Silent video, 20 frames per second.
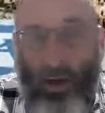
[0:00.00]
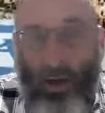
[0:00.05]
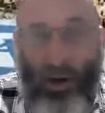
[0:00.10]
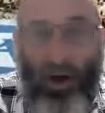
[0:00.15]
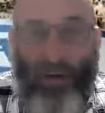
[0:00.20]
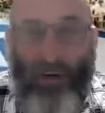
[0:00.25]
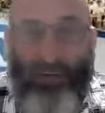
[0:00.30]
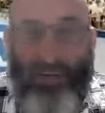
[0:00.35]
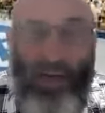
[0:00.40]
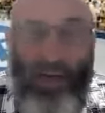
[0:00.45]

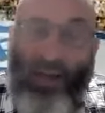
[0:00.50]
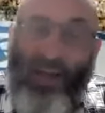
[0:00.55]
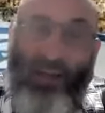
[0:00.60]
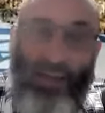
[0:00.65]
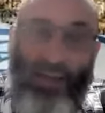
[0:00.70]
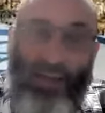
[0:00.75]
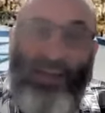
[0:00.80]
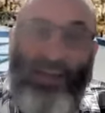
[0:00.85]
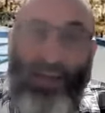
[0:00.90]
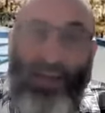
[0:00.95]
l'Avdil,
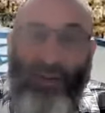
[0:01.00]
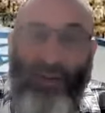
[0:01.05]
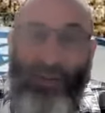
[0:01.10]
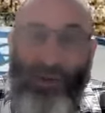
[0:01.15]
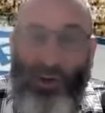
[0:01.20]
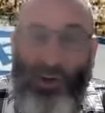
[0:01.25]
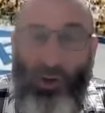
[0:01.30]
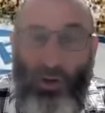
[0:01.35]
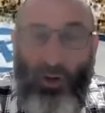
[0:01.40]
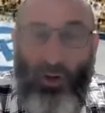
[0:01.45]
qui est très
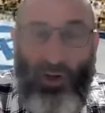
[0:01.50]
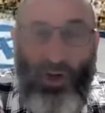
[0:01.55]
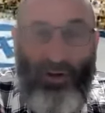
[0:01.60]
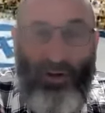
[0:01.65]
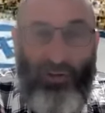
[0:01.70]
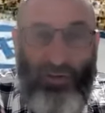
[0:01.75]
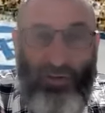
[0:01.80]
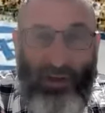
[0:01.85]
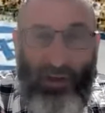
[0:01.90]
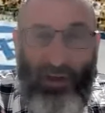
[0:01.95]
méchant, qui
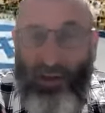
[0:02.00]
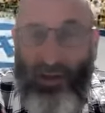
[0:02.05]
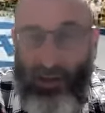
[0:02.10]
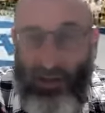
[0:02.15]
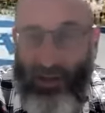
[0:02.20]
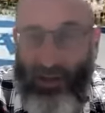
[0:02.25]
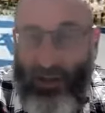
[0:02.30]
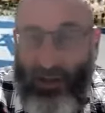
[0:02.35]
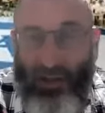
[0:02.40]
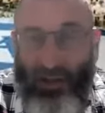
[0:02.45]
fait,
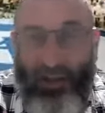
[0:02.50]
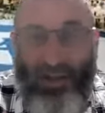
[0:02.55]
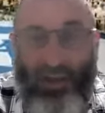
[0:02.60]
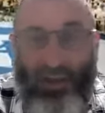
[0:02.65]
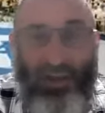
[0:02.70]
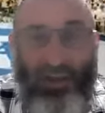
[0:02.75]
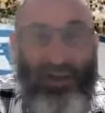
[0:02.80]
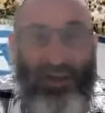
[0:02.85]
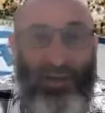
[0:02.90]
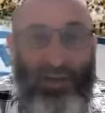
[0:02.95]

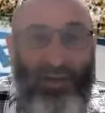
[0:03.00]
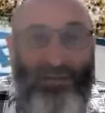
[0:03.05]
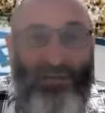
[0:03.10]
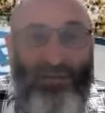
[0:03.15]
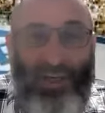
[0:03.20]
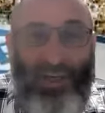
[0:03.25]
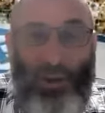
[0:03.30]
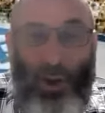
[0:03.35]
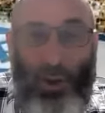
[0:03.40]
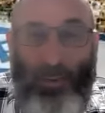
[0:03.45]
qui fait
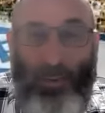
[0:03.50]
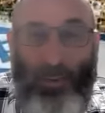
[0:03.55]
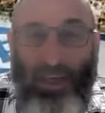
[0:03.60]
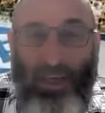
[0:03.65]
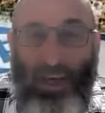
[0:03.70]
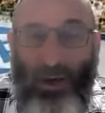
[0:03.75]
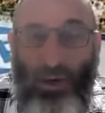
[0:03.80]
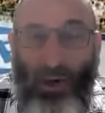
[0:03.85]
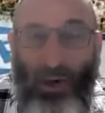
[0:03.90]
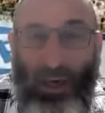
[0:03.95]
des choses pas
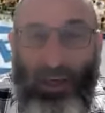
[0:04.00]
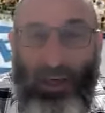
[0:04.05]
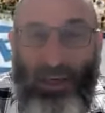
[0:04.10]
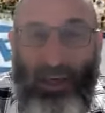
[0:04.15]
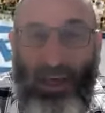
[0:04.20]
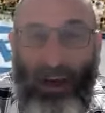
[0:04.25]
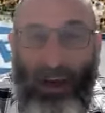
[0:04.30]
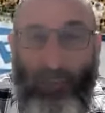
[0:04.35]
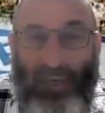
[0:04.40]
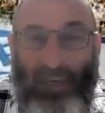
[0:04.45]
très correctes.
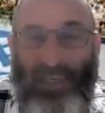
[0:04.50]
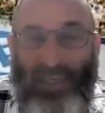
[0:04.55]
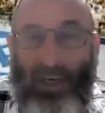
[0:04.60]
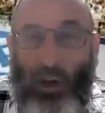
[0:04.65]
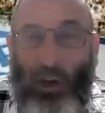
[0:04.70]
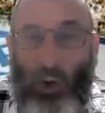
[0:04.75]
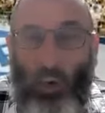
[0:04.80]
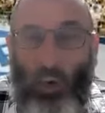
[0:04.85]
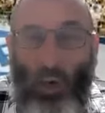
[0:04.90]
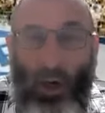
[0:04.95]
Mais c'est un
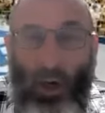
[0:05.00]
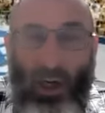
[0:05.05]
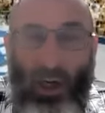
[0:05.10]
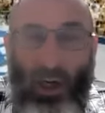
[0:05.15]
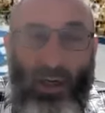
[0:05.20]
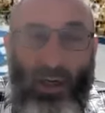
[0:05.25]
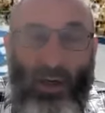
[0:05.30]
choix